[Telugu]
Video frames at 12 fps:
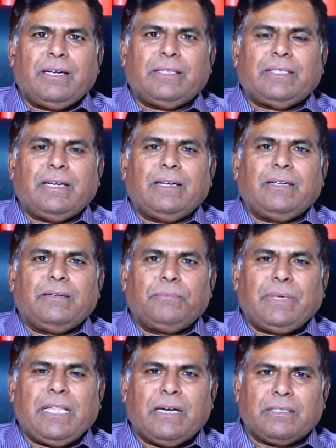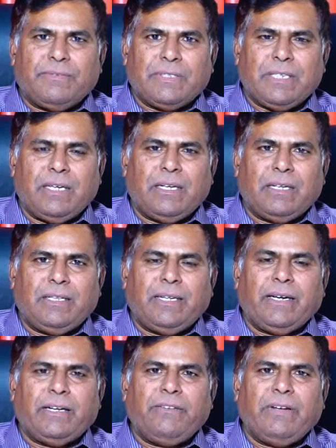గత పదహారు సంవత్సరాలుగా అంటే
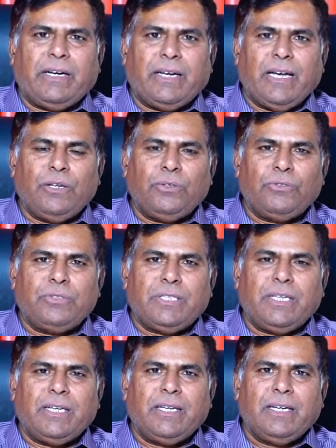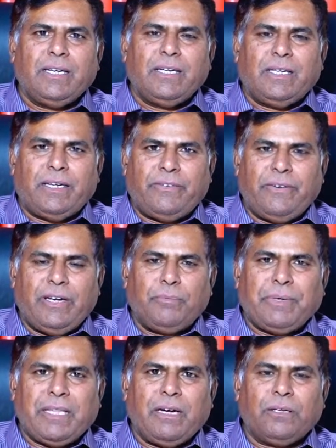రెండు వేల నాలుగు నుంచి రెండు వేల
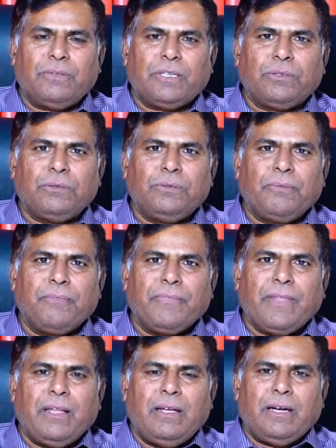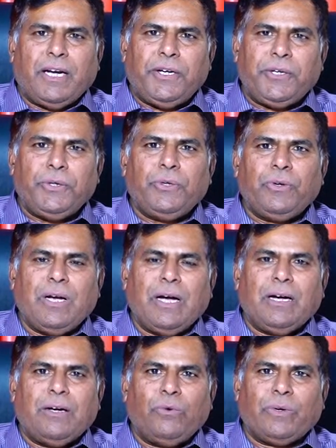పదహారు వరకు కంటిన్యూగా
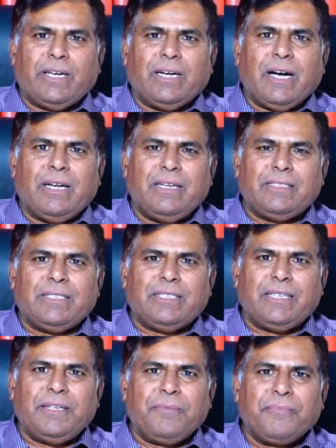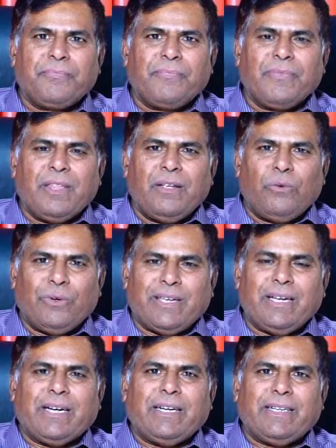ఒకే కాలేజీకి
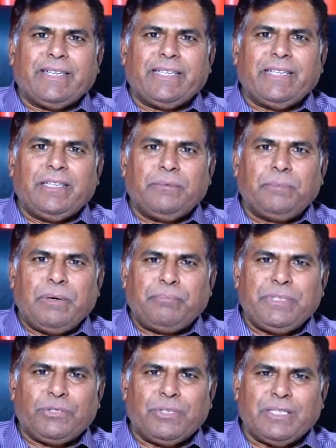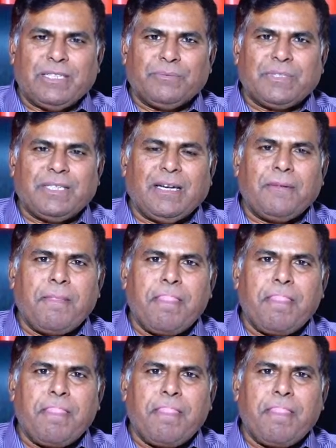ఒకే కంట్రీకి పంపిస్తున్న సంస్థ